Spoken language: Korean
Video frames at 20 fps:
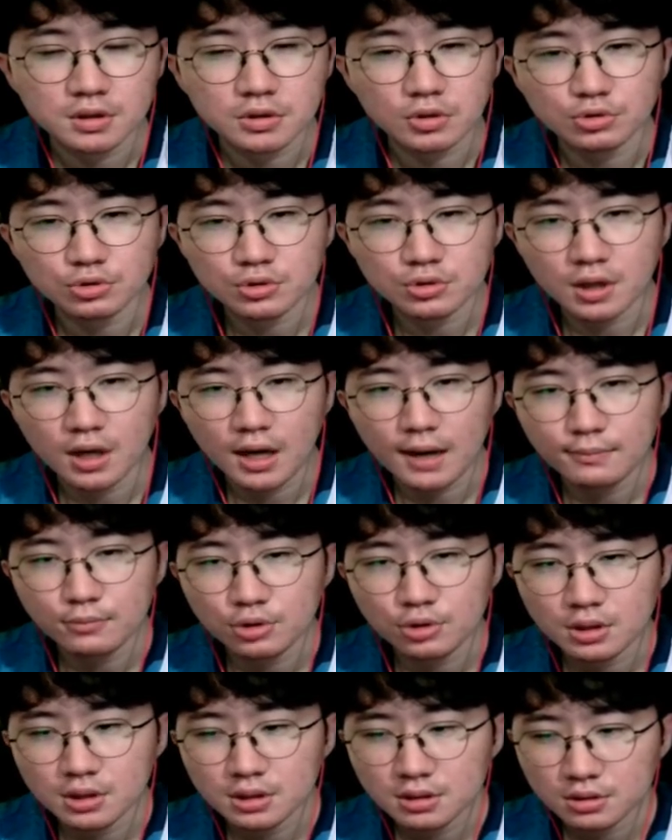선수가
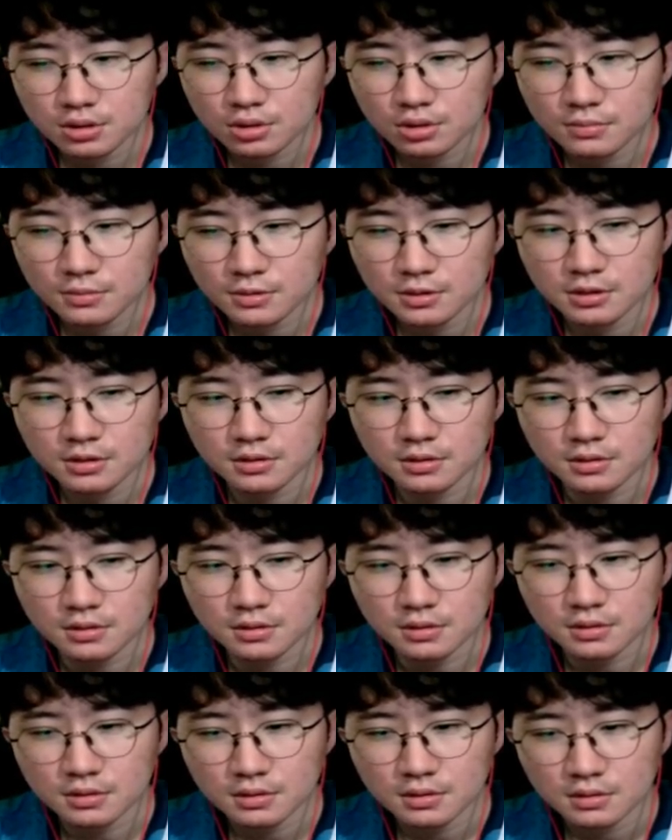합류한
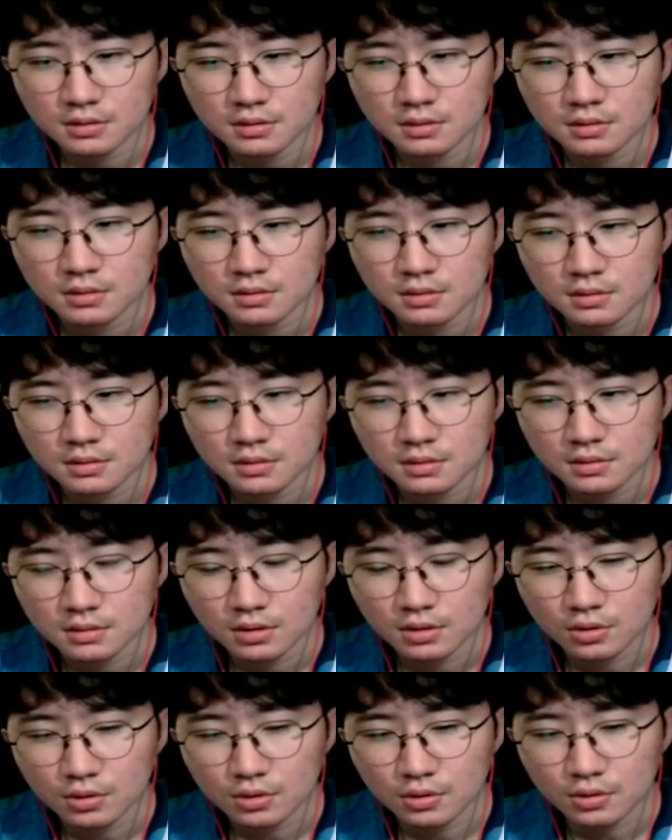시점은
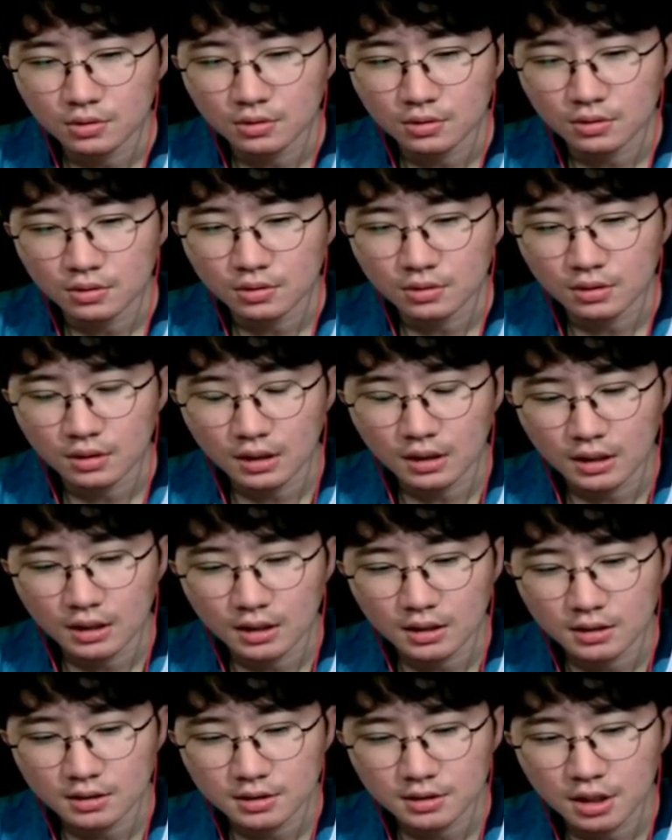
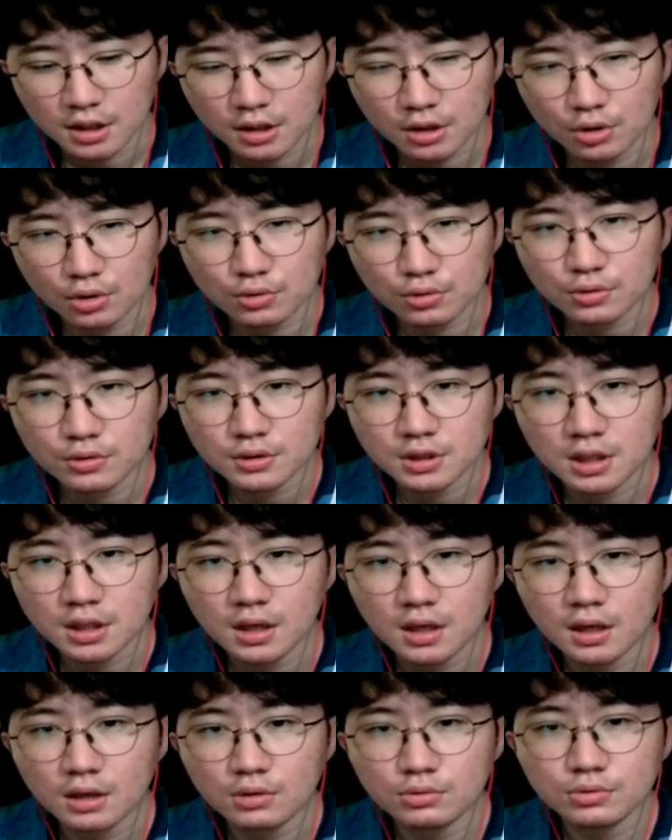어제 기억으로 이제
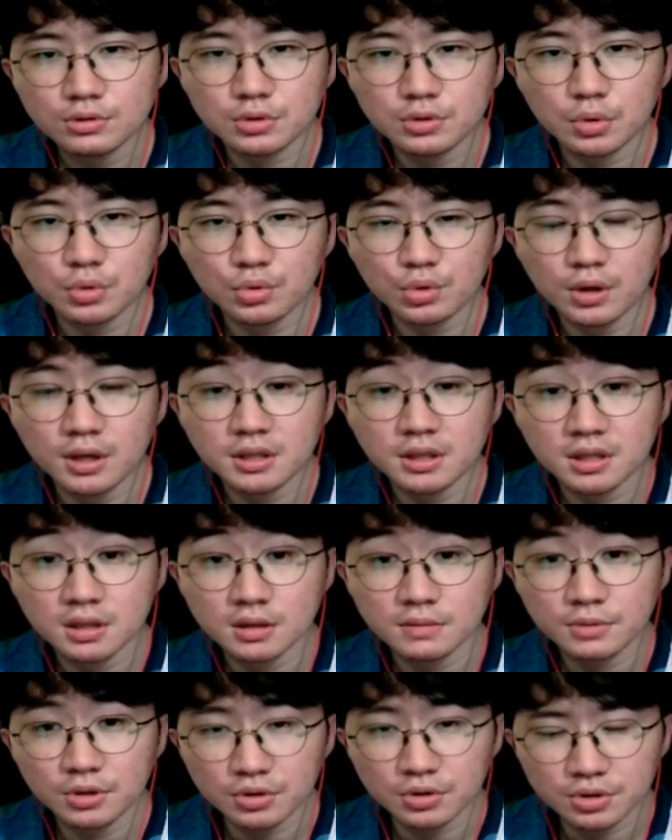1라운드 종료할
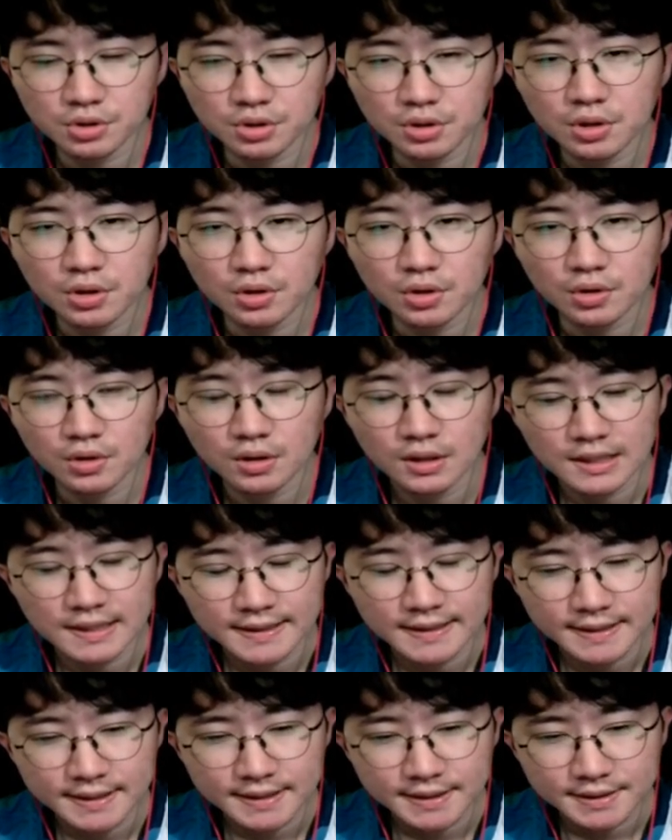쯤이었어요.
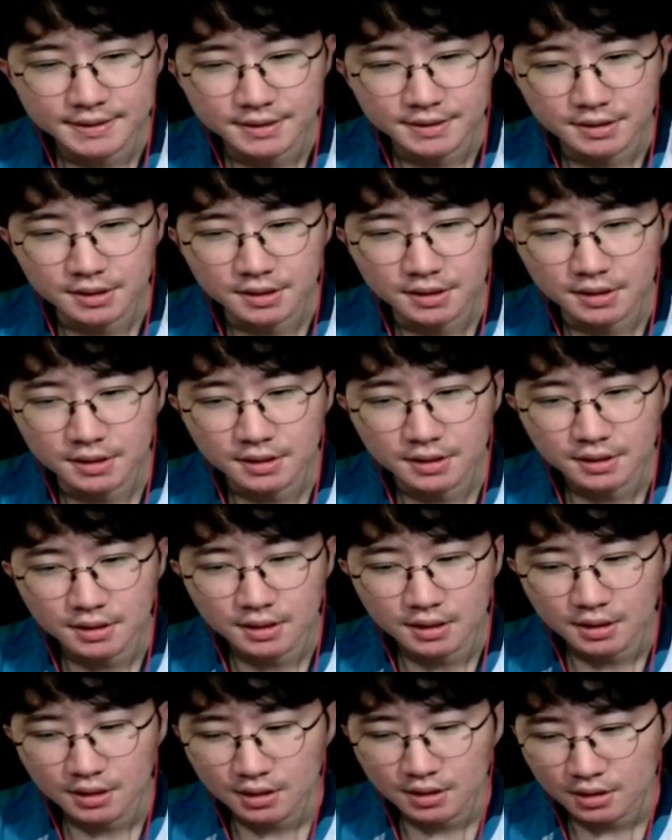제
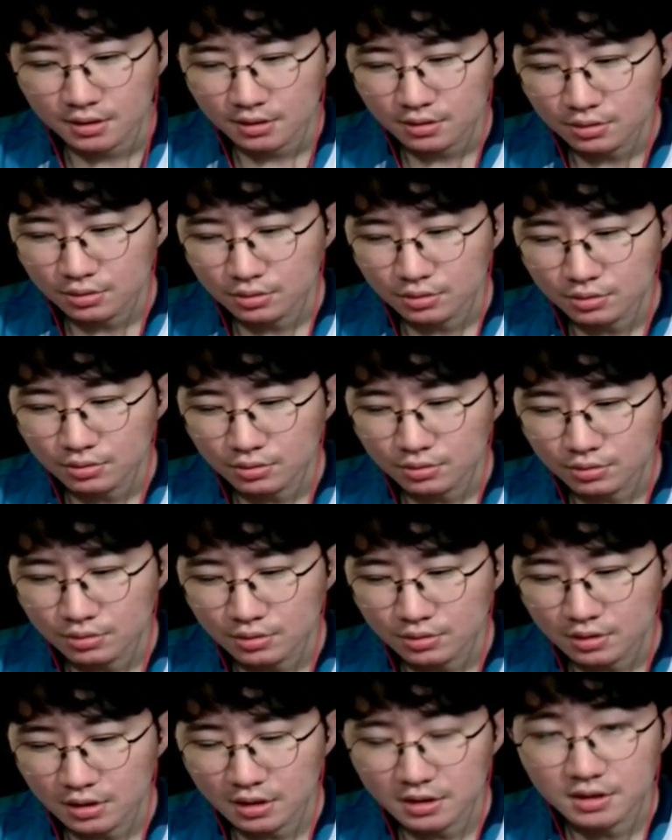그리고
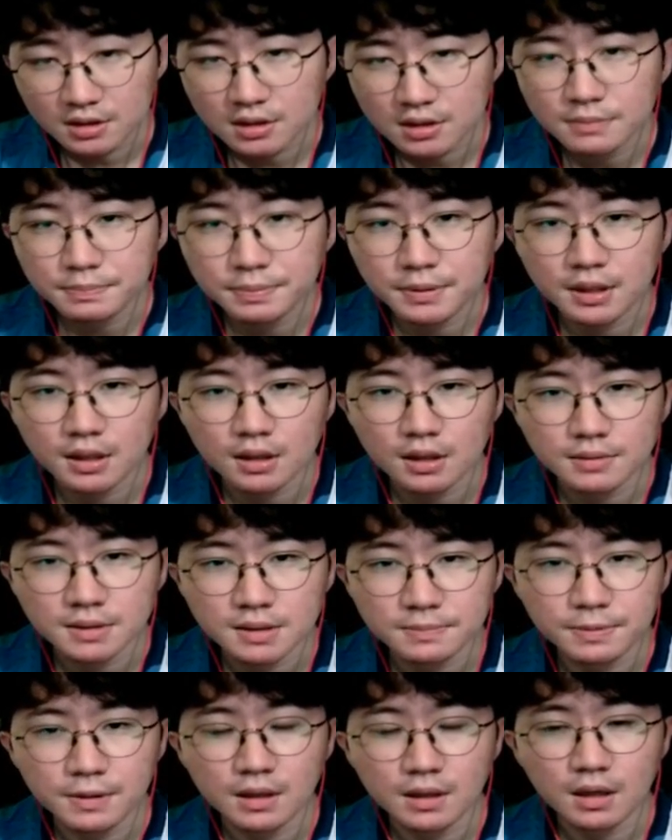그러니까 스프링
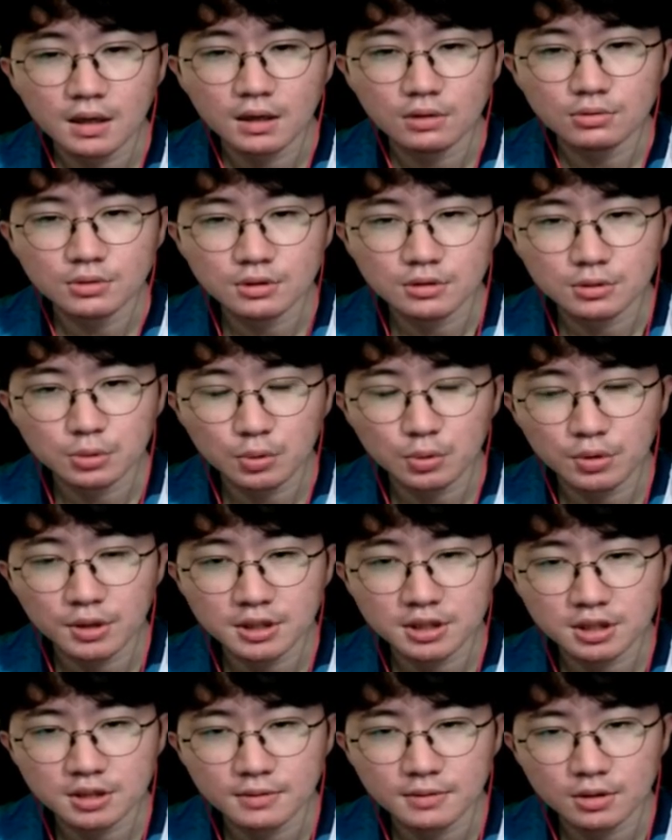스프링 1라운드
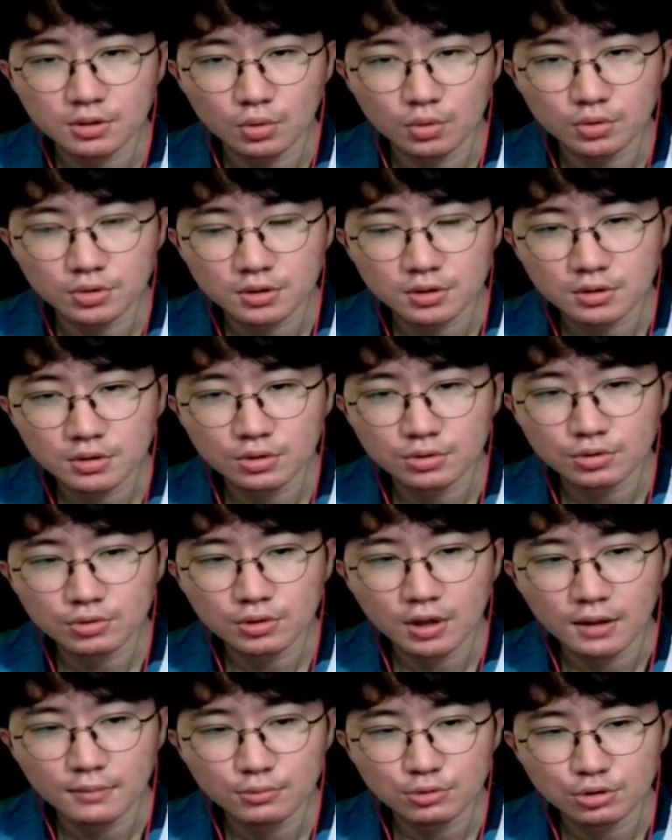종료할 쯤에 고스트
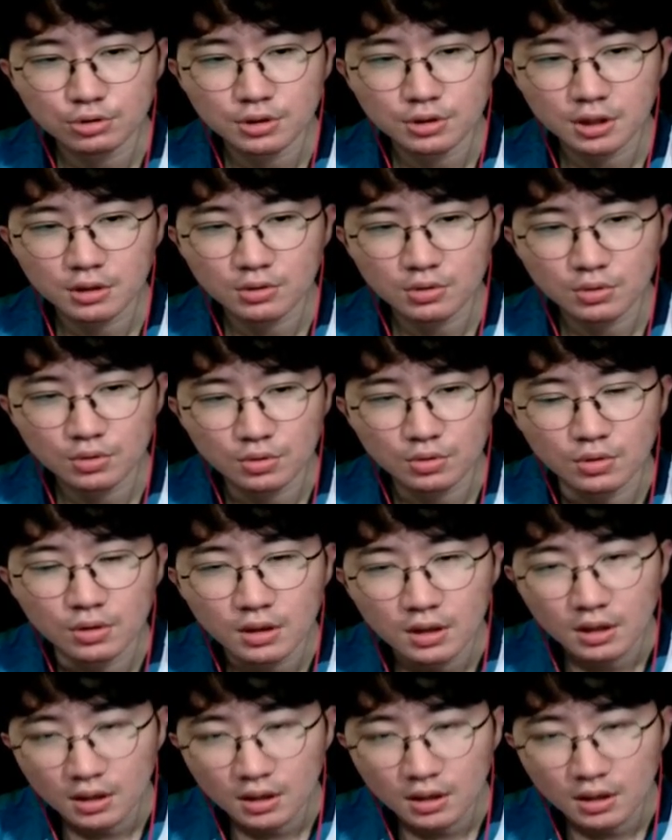선수가 합류를 했고